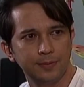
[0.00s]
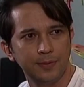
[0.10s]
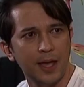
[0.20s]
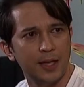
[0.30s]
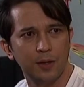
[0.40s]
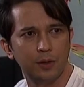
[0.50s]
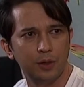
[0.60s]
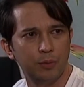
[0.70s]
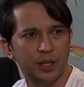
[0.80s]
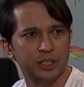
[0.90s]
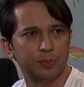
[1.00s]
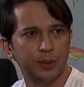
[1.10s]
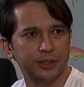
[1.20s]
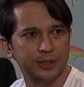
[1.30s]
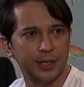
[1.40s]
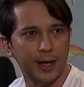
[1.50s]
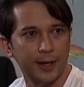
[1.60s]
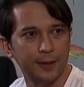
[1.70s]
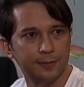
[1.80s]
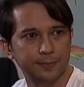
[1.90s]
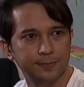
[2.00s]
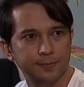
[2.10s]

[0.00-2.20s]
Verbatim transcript: kaya ayoko lumaki spoiled si Clara.